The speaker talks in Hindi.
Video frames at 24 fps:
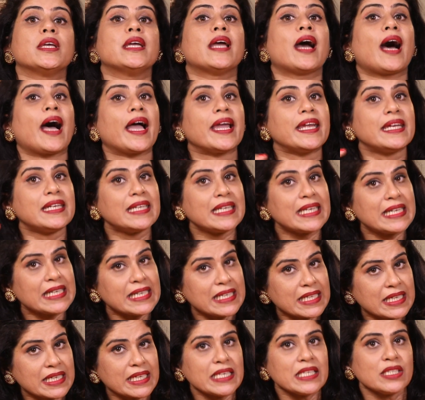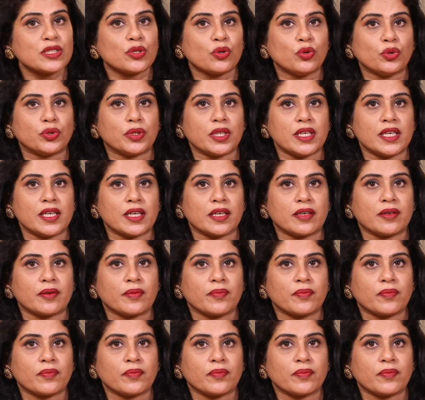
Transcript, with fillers: की हाइट इंक्रीज होती है